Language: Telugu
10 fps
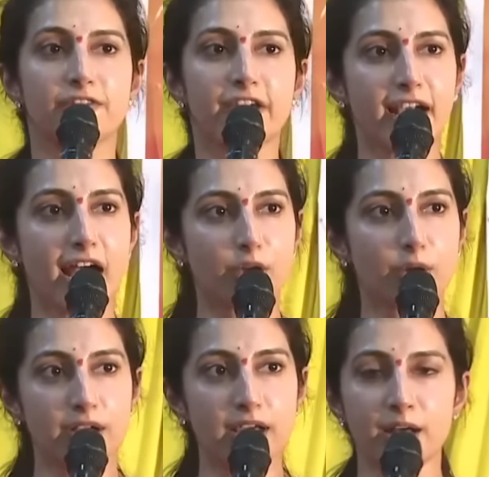ఇవే
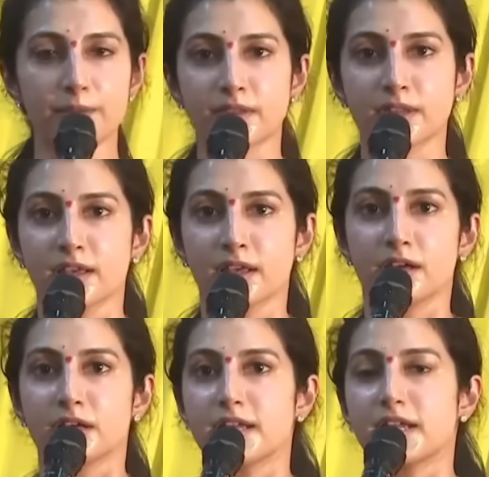కాకుండా
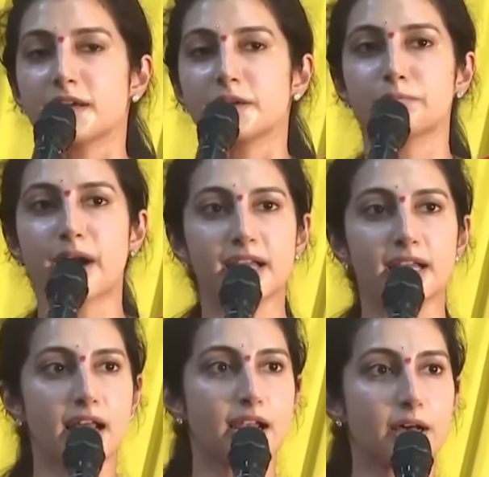
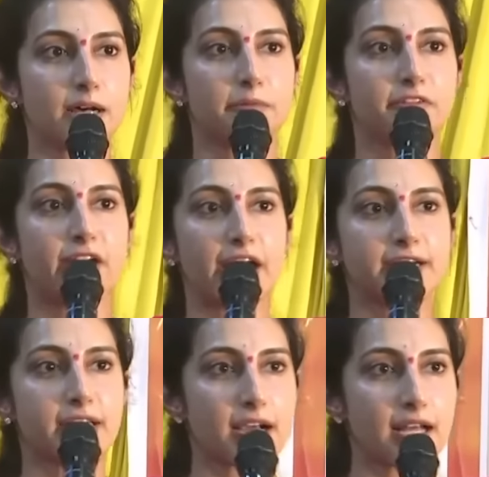మహిళల
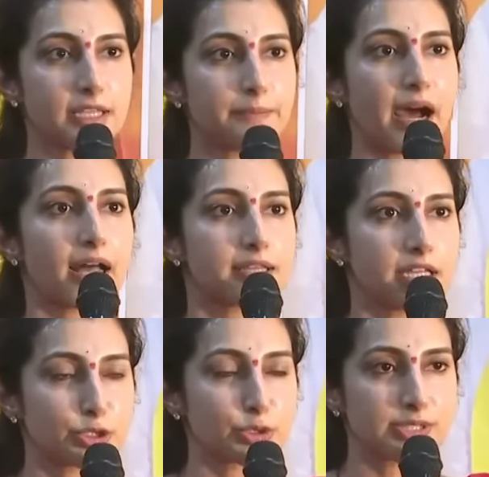వంటగది
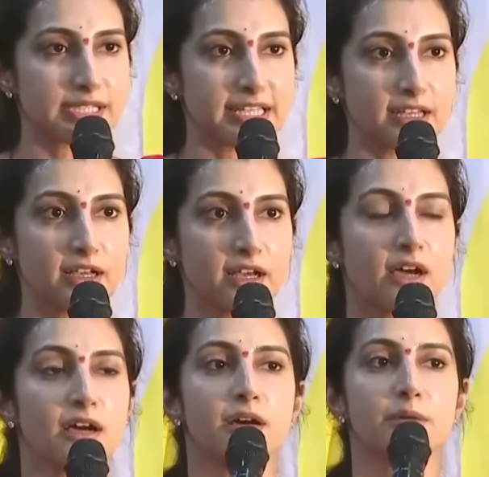బాధలు చూసి
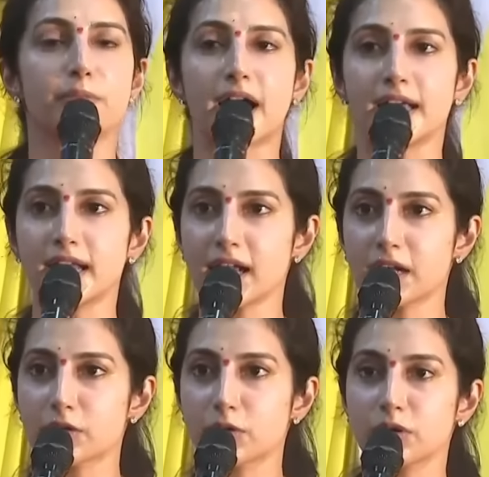
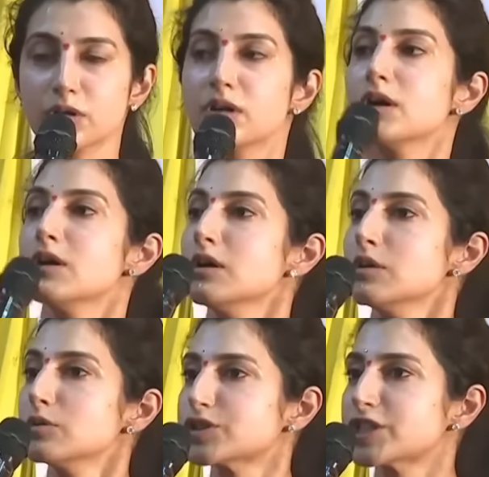మహిళలకు
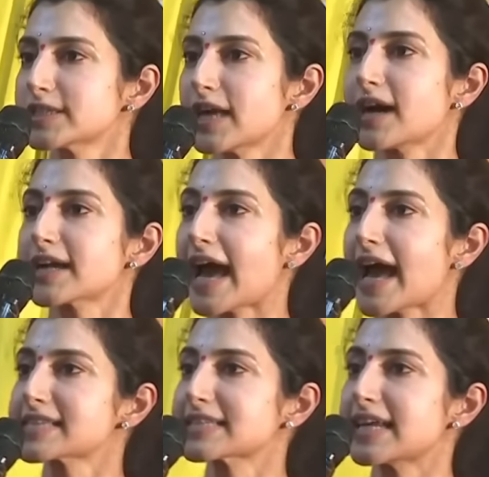ఉచిత
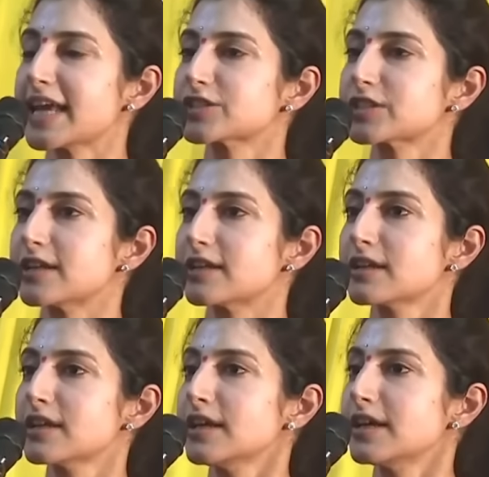గ్యాస్ కనెక్షన్
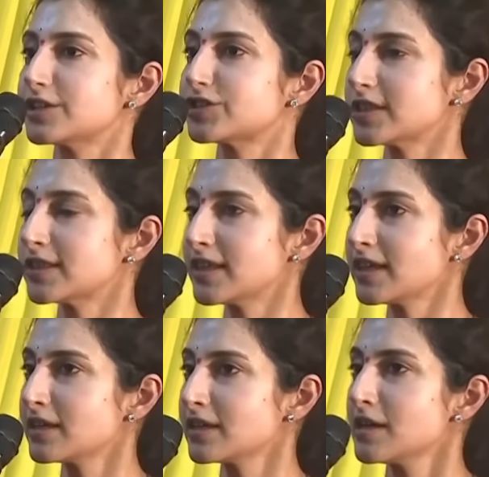ఇచ్చింది
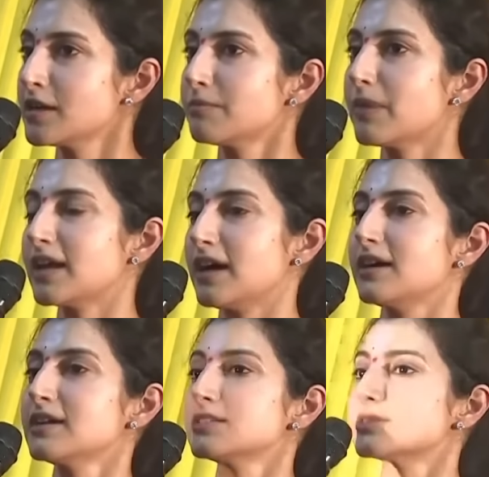మన
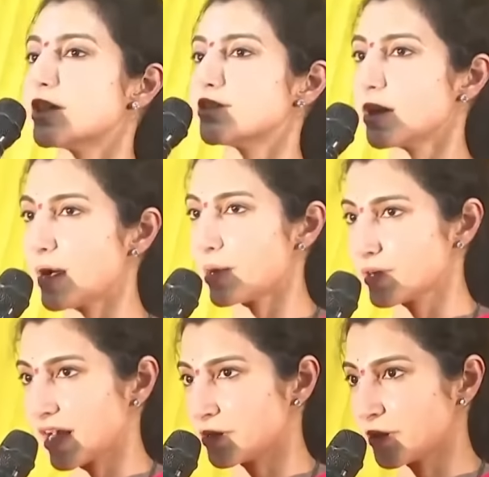చంద్రబాబు
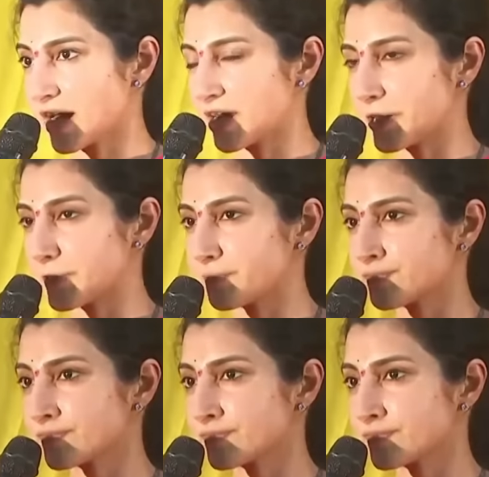నాయుడు గారే